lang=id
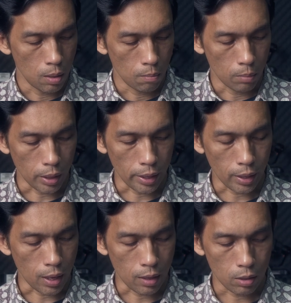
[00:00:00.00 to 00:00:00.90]

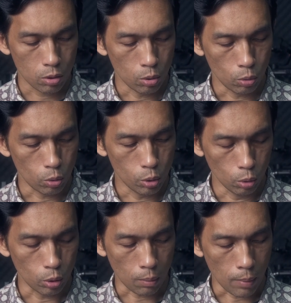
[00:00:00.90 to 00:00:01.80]
mereka
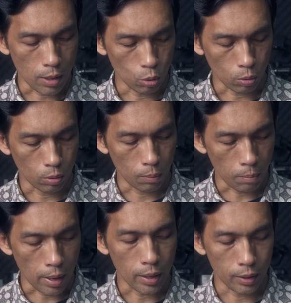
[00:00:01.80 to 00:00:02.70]
sungguh-sungguh termasuk
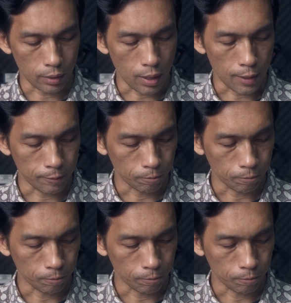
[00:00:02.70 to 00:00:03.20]
pada kita.